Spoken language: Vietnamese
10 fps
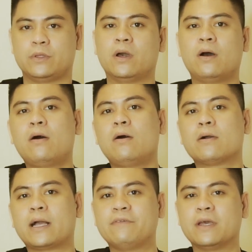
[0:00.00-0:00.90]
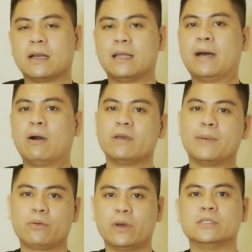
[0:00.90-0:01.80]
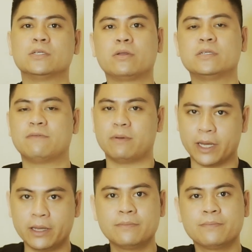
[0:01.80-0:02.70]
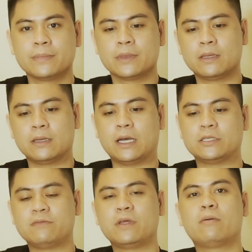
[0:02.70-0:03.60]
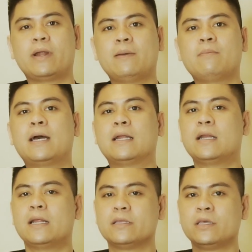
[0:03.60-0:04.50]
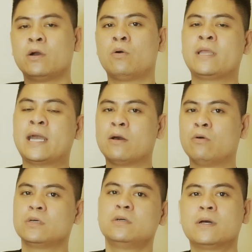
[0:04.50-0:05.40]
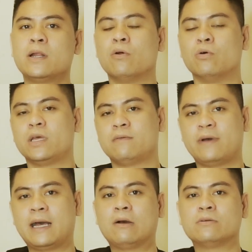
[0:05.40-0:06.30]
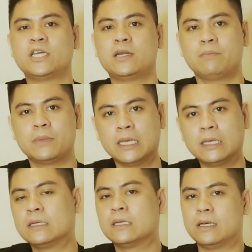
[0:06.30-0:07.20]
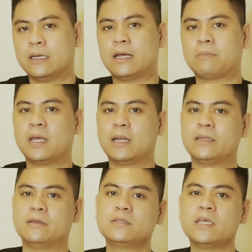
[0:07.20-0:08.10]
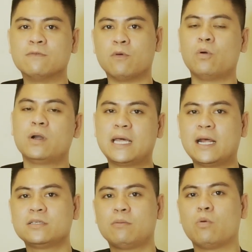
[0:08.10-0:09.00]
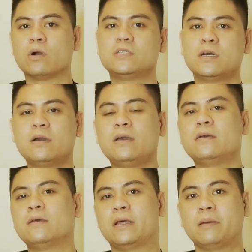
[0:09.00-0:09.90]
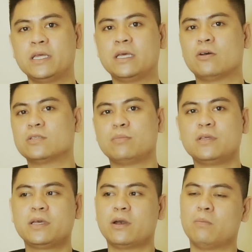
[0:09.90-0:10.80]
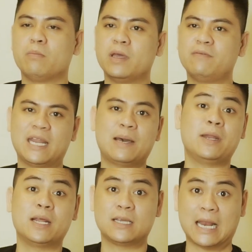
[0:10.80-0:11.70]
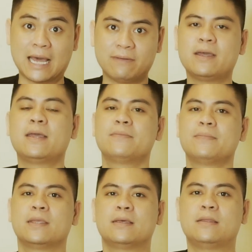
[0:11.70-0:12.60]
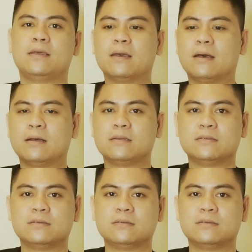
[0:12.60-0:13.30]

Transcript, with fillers: cho cái việc là bảo vệ bản quyền cho những sản phẩm đấy à, chính vì điều này mà rất là nhiều nhà đầu tư và đã đổ tiền vào trên NFT à, đặc biệt là những tỷ phú người ta đang chơi một cuộc chơi NFT nó giống như kiểu bên Việt Nam mình đang chơi lan vậy thì à,